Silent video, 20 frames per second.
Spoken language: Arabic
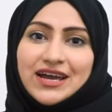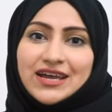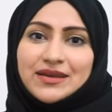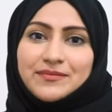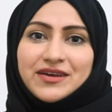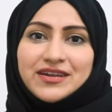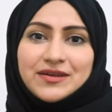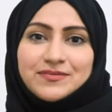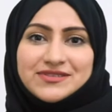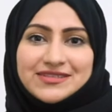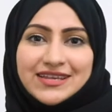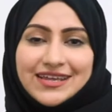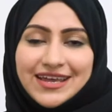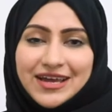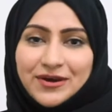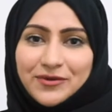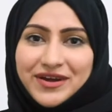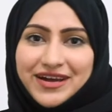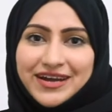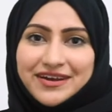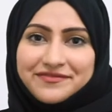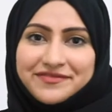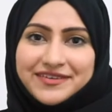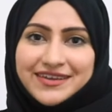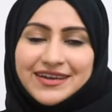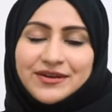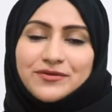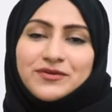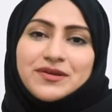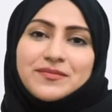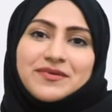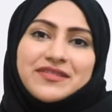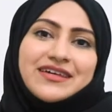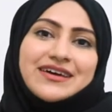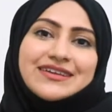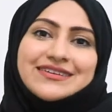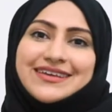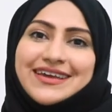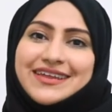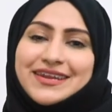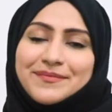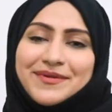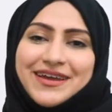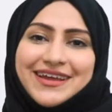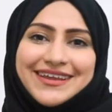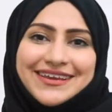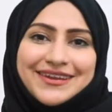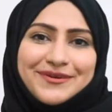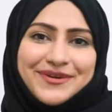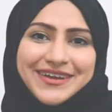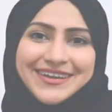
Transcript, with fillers: دائما بصحة وعافية ورمضان كريم علينا